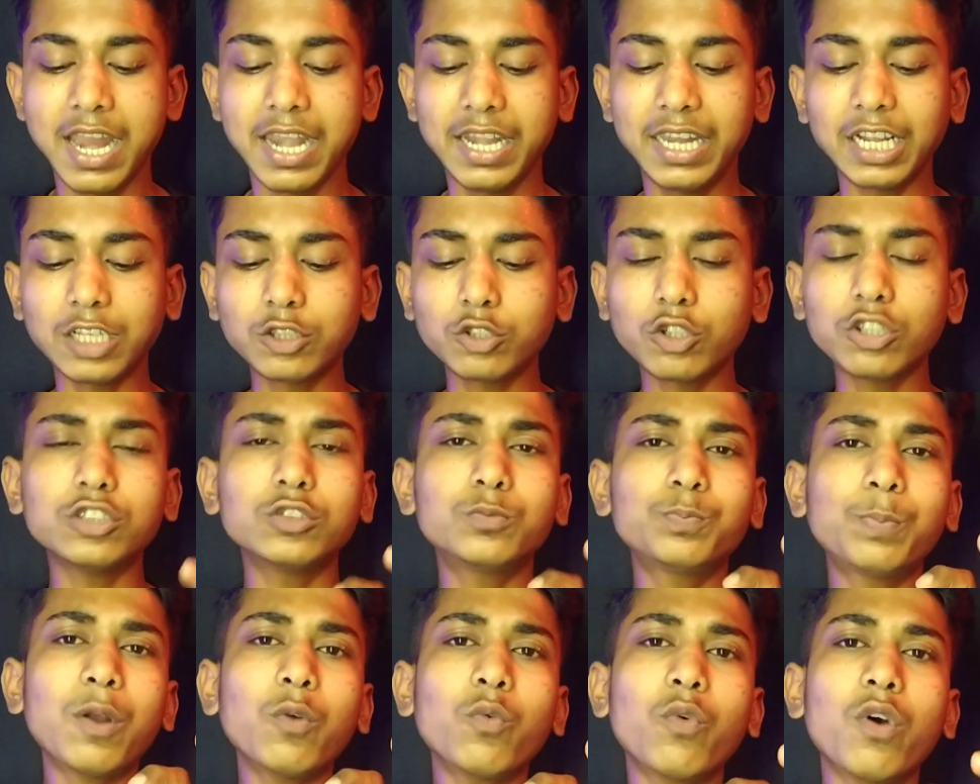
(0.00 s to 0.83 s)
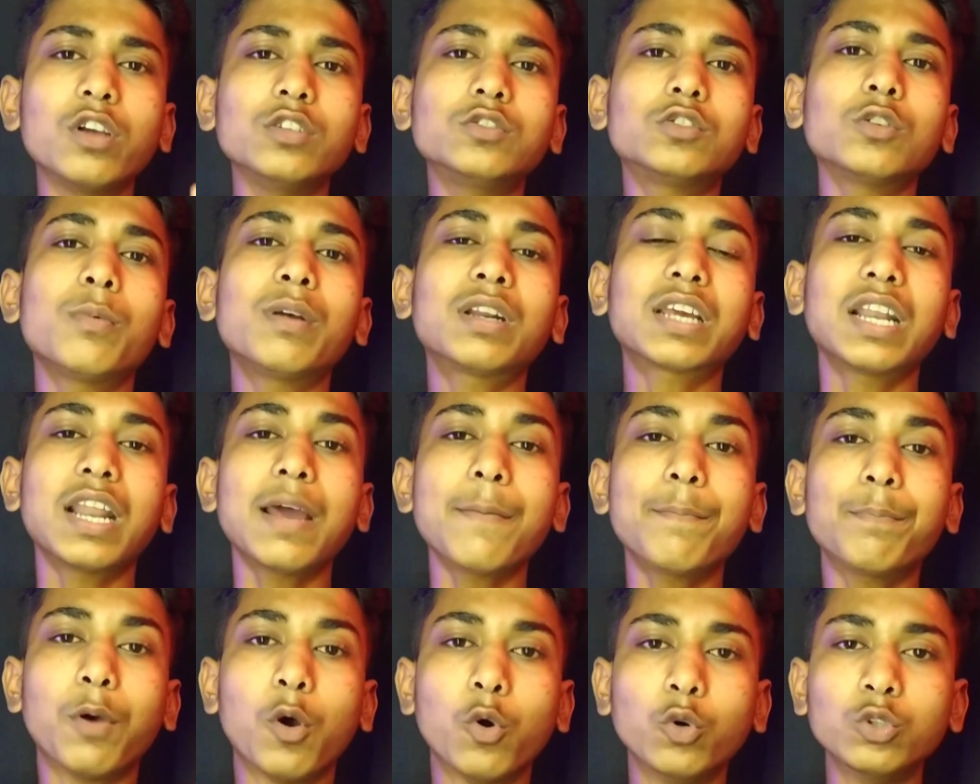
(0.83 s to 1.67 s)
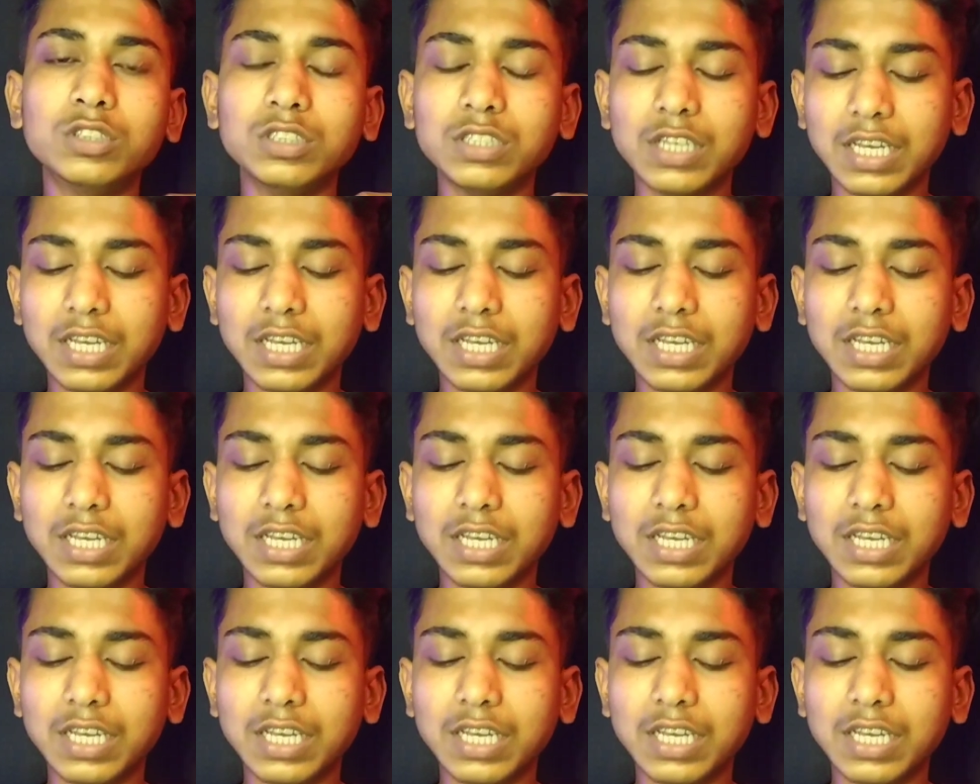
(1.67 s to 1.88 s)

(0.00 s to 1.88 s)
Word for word: ठीक है तो इस पर वॉइस ओवर करना बहुत